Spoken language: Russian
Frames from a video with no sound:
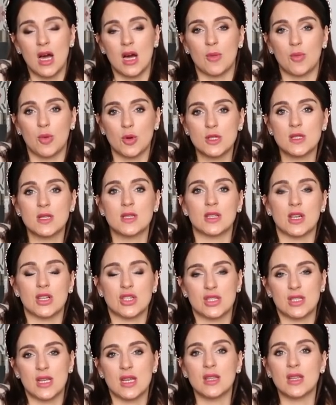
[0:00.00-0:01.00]
а, после
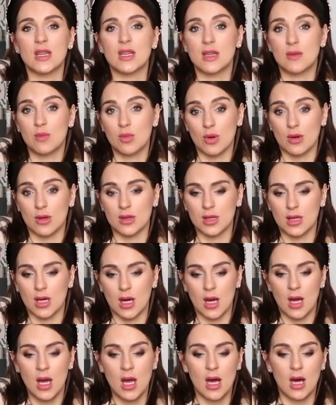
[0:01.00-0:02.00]
рождения
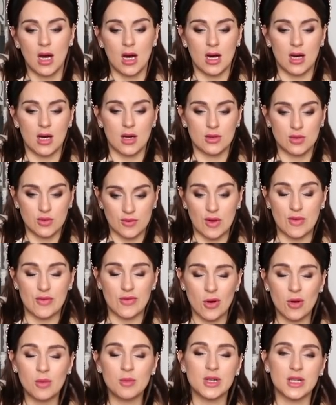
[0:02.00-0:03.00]
ребенка. А, ну, во
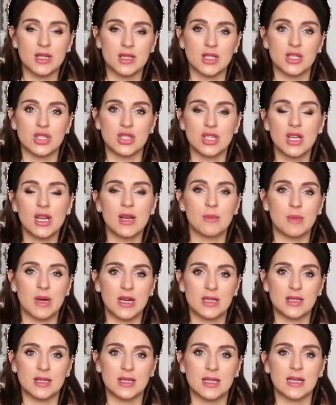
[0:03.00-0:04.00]
Фрогмар, где жили
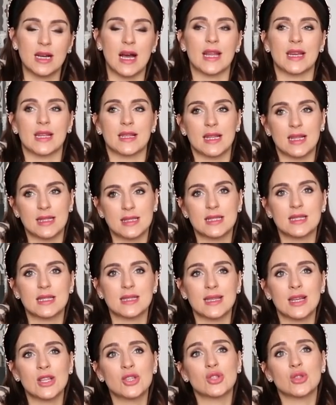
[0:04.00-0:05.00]
Меган и Гарри. И надо
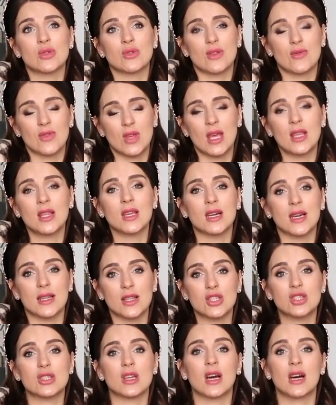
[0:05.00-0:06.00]
сказать, что у Евгении,
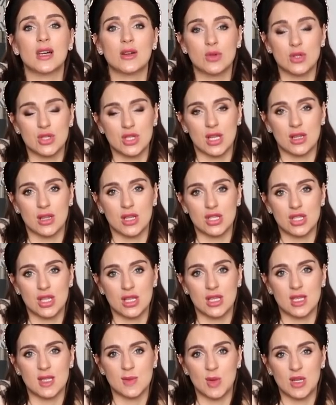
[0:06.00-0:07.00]
конечно, хорошие
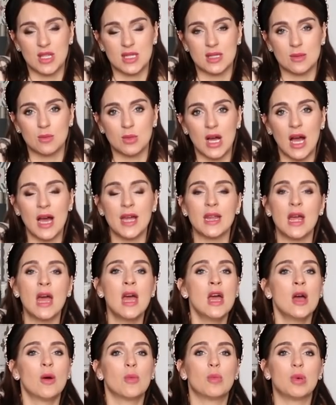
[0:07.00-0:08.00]
отношения с принцем Гарри.
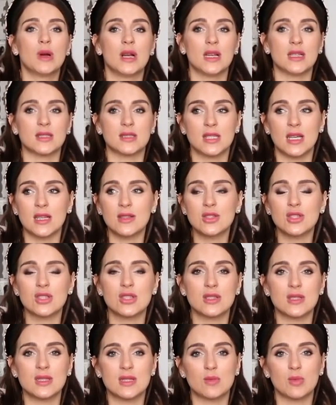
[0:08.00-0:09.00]
Были
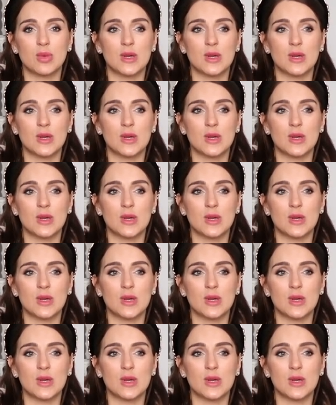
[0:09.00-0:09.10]
tensions,